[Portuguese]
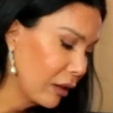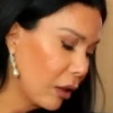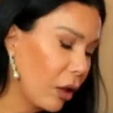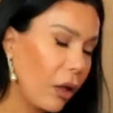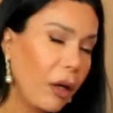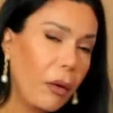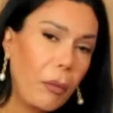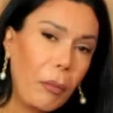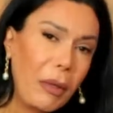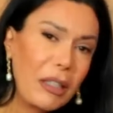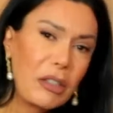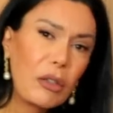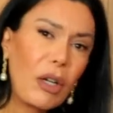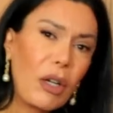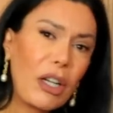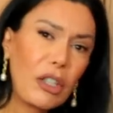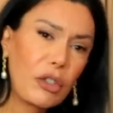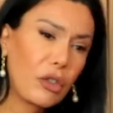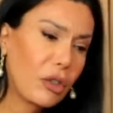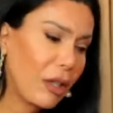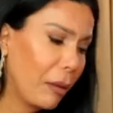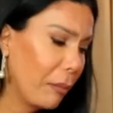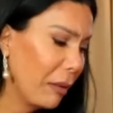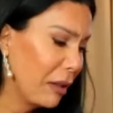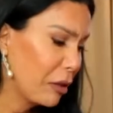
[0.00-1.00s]
Então, mas eu
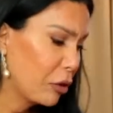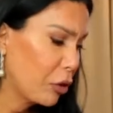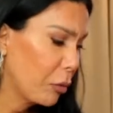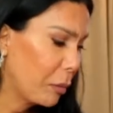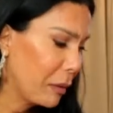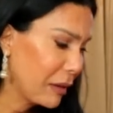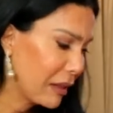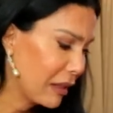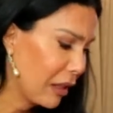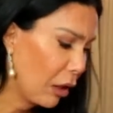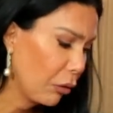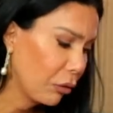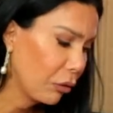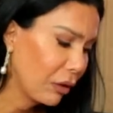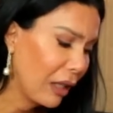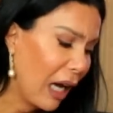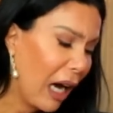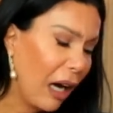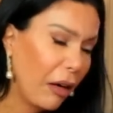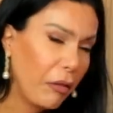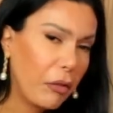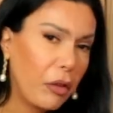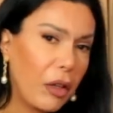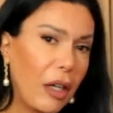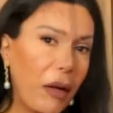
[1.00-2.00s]
acho também super
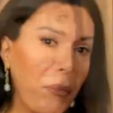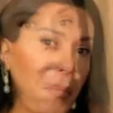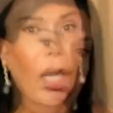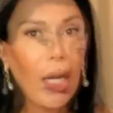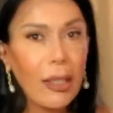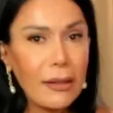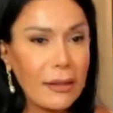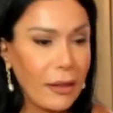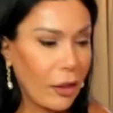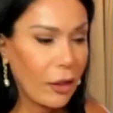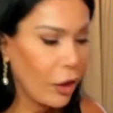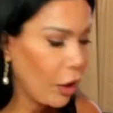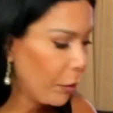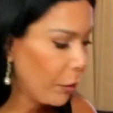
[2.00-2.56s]
saudável, né? Nossa,